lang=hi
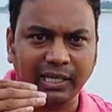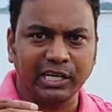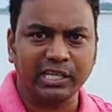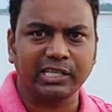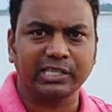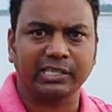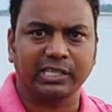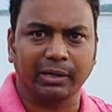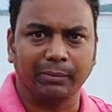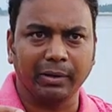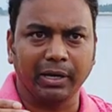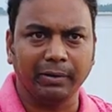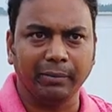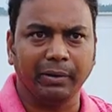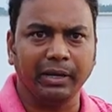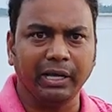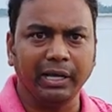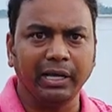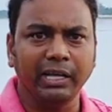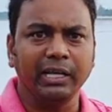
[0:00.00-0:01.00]
के समय
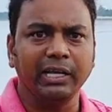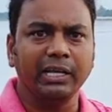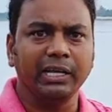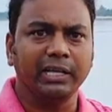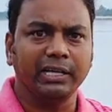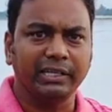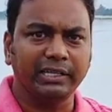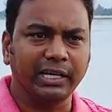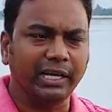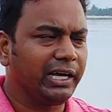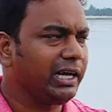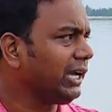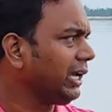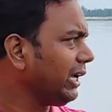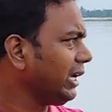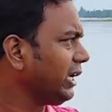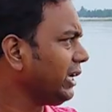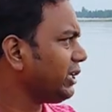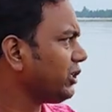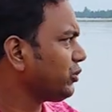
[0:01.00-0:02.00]
में ये
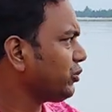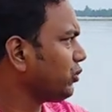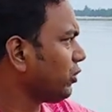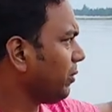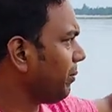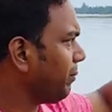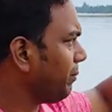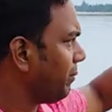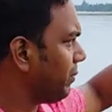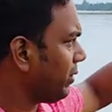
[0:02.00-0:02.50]
जो